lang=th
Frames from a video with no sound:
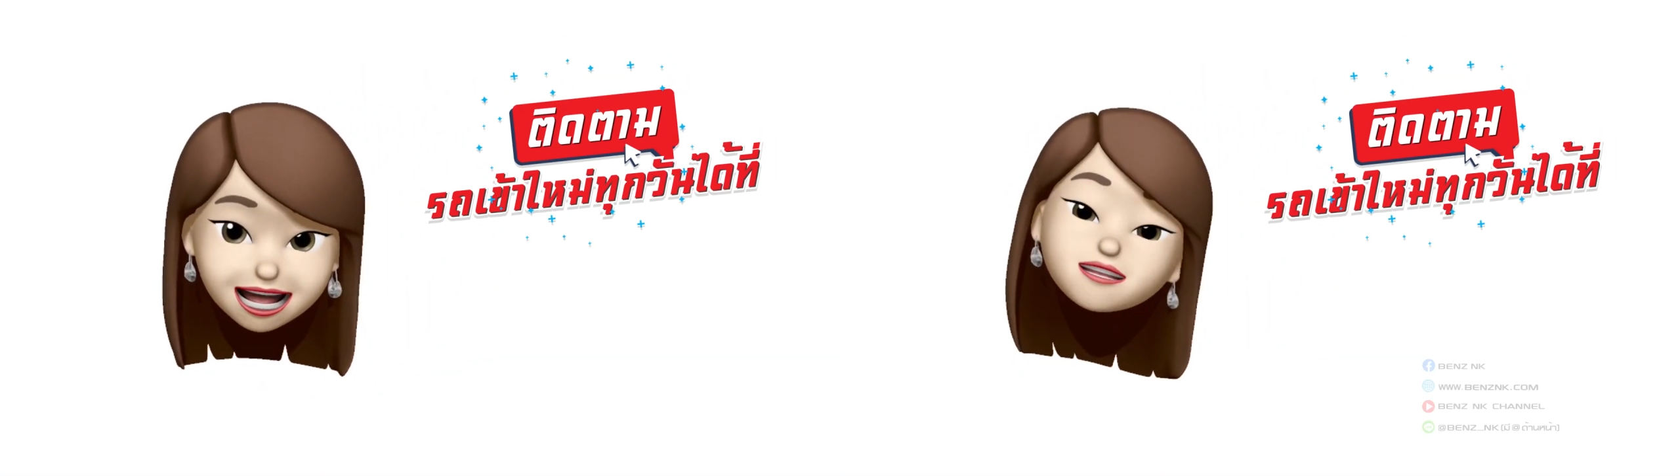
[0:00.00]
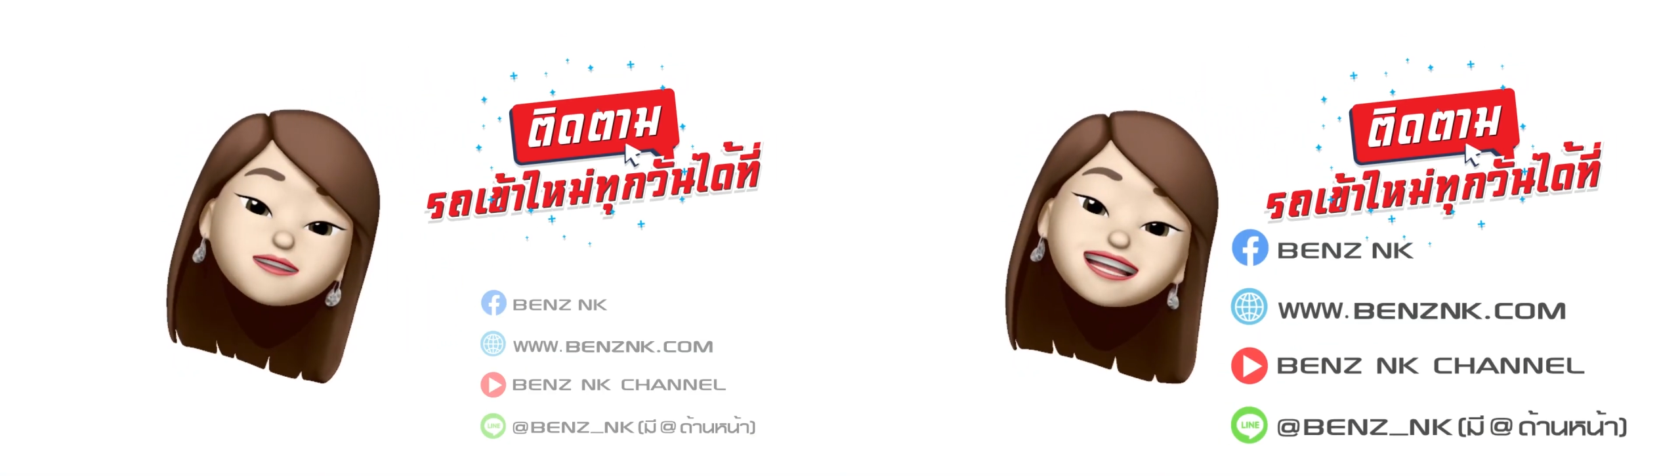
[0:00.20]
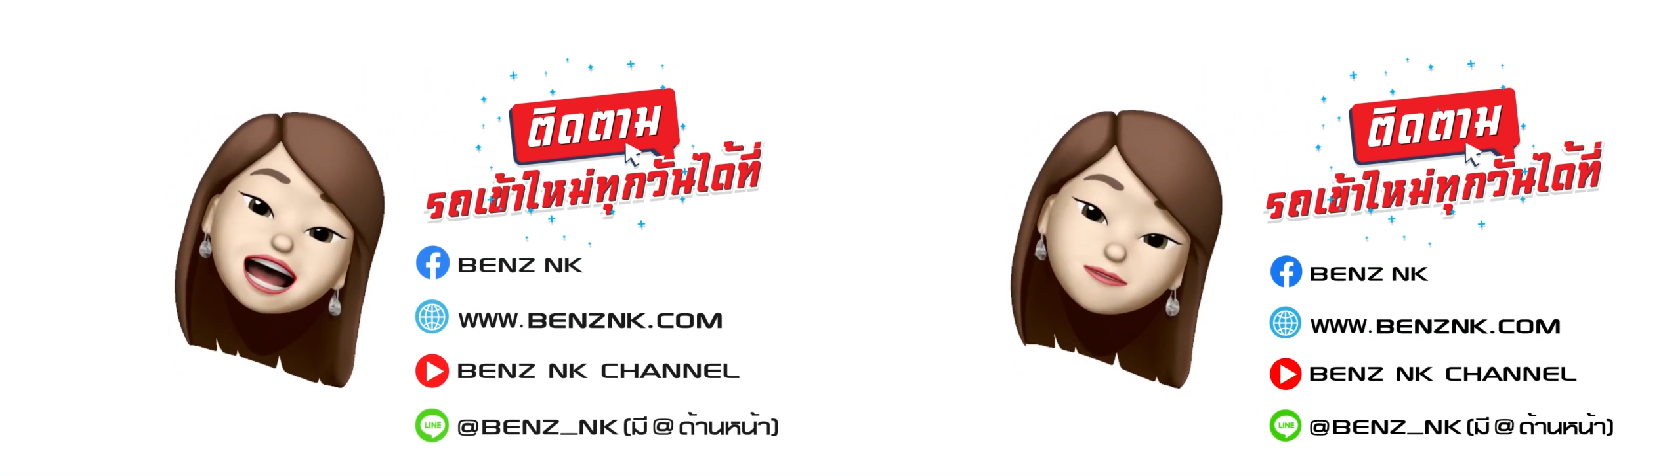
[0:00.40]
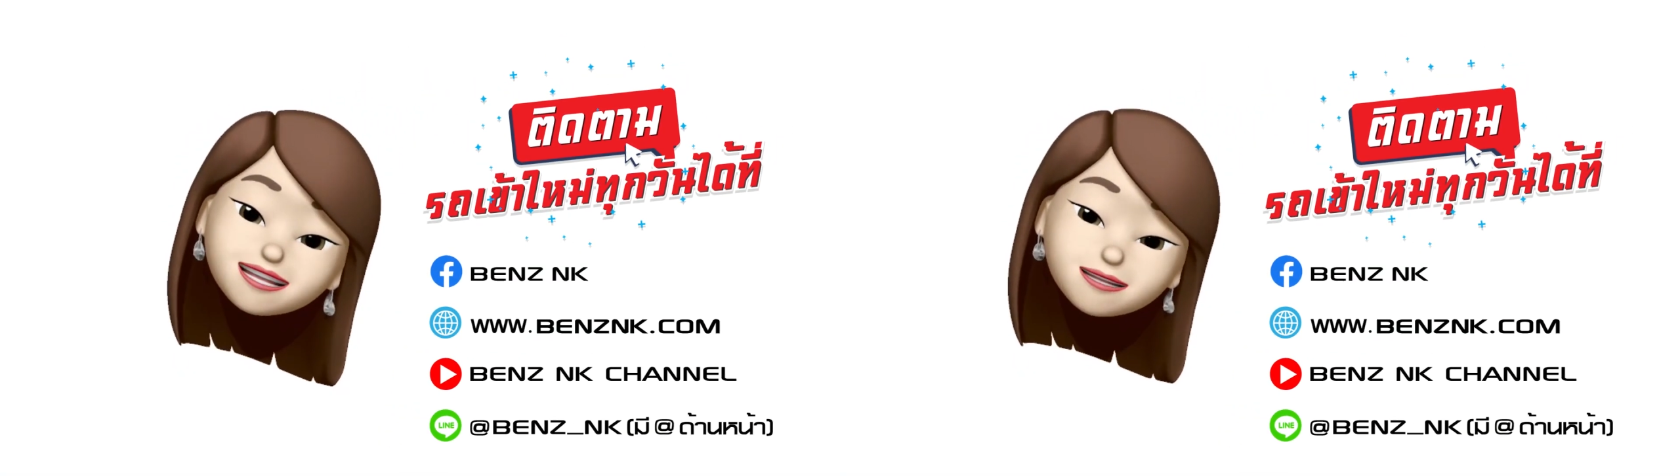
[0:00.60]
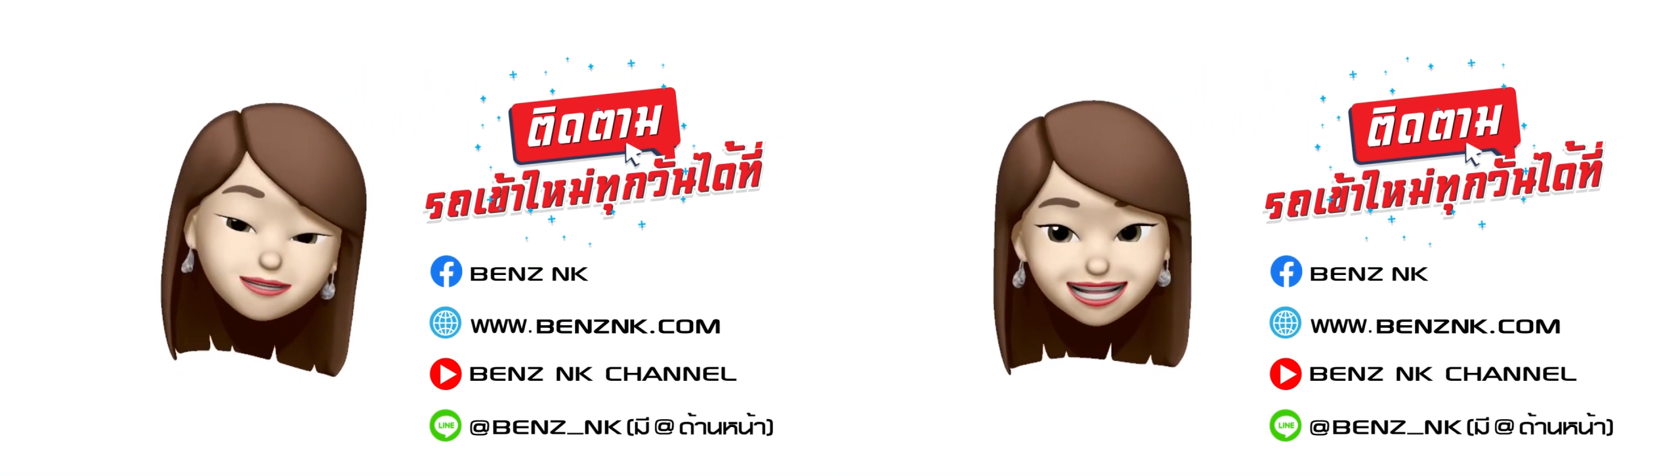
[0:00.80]
ค์กดแชร์เป็
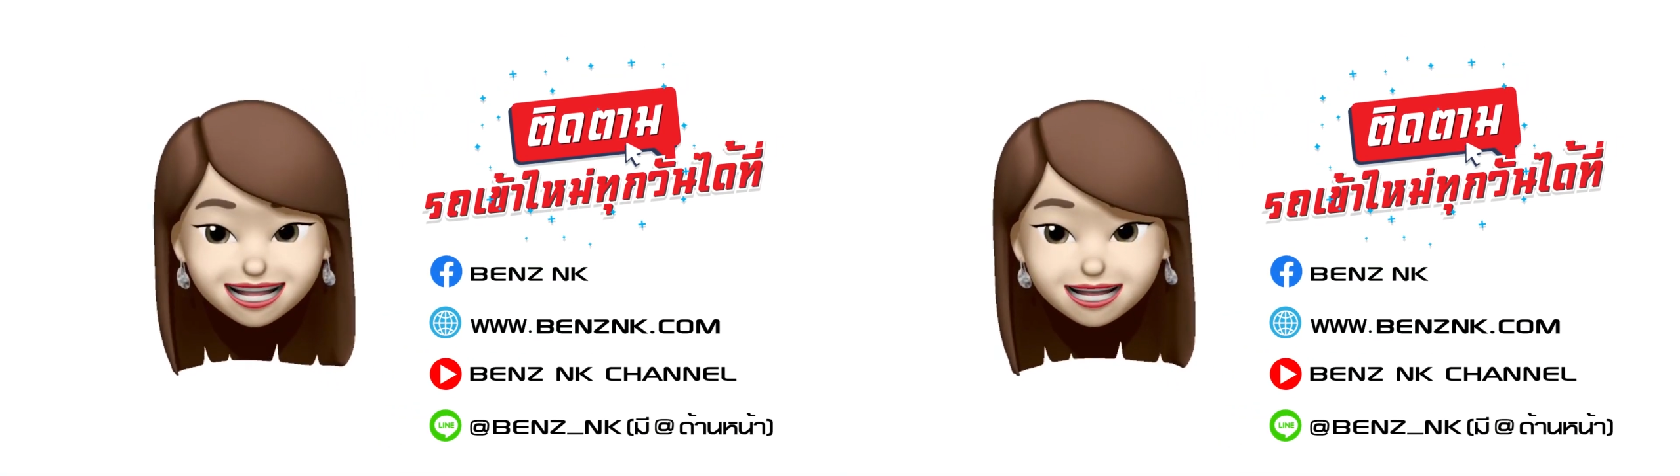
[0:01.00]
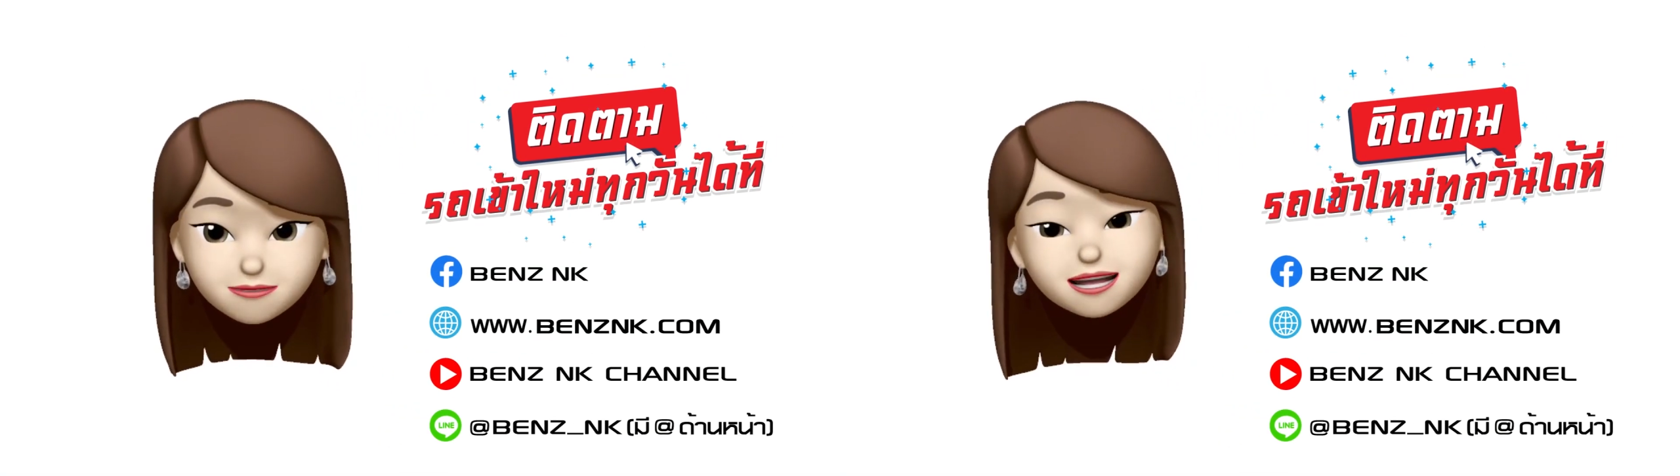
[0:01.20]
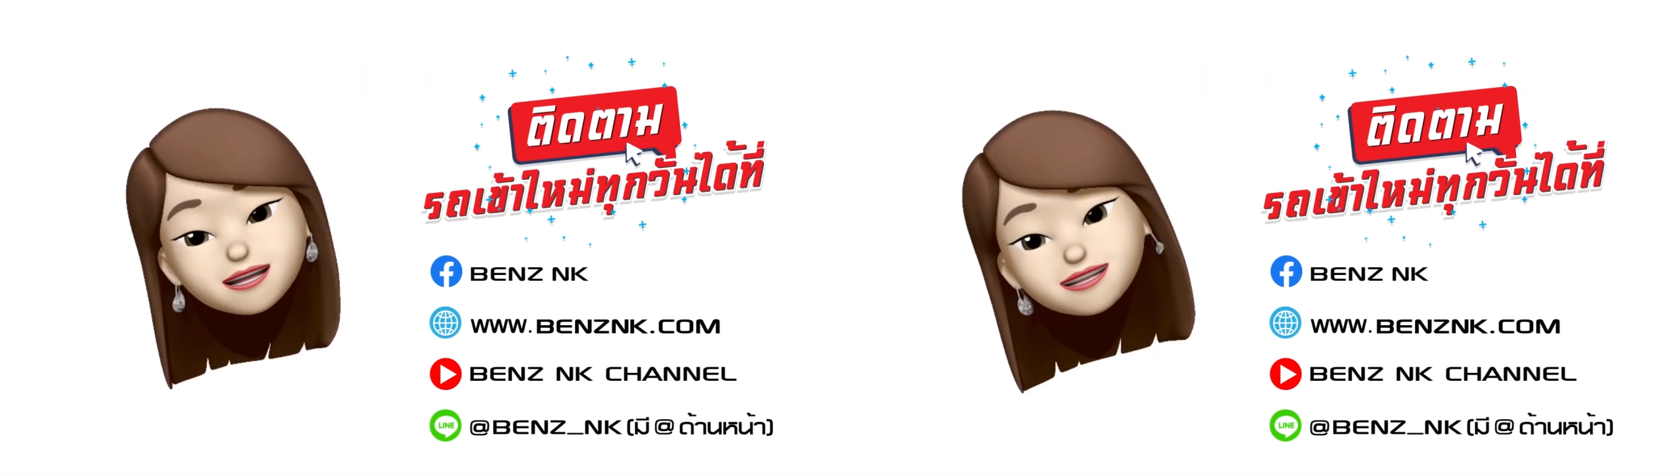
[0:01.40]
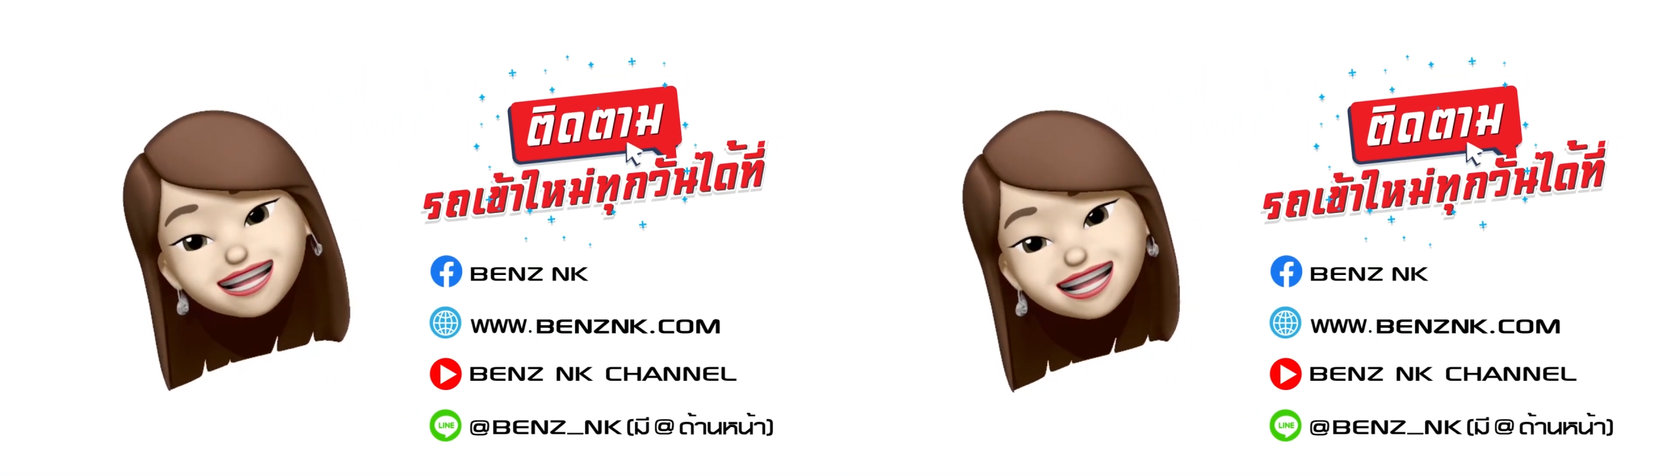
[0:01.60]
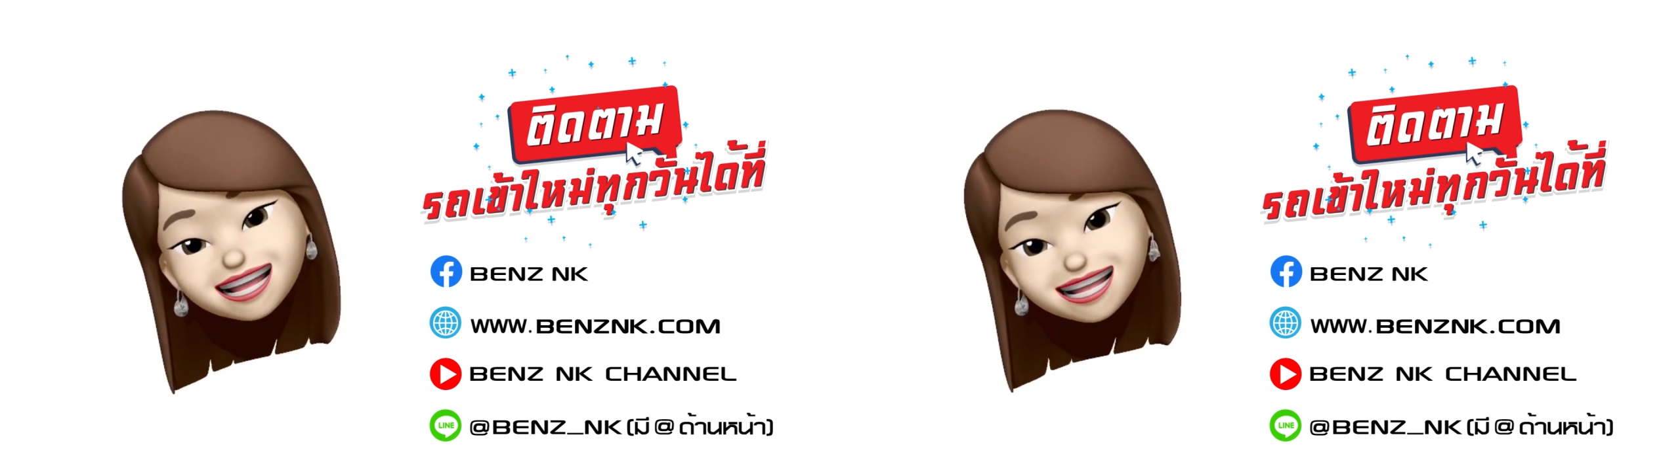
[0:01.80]
นกำลังใจให้พวกเราด้วย
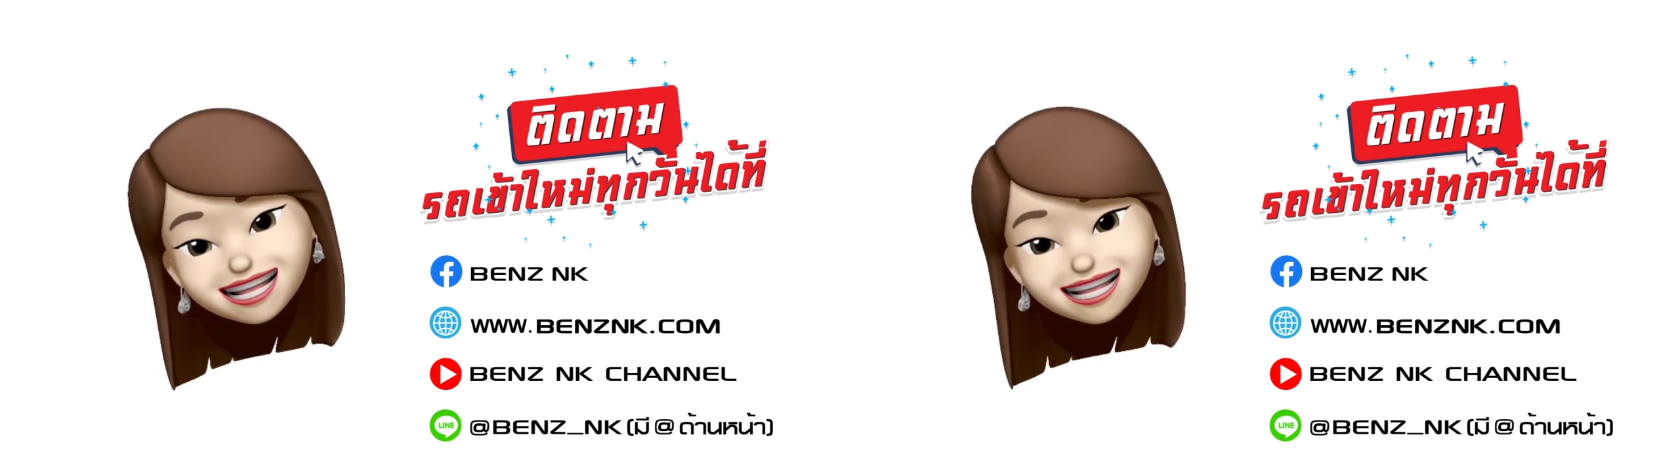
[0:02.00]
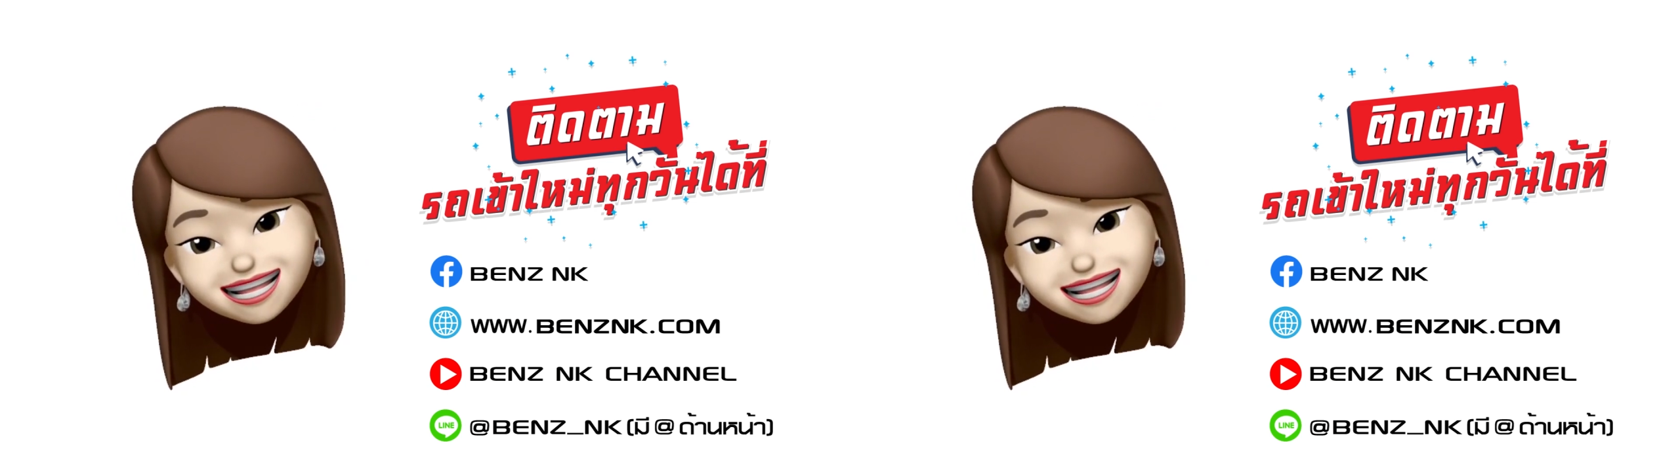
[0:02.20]
นะคะ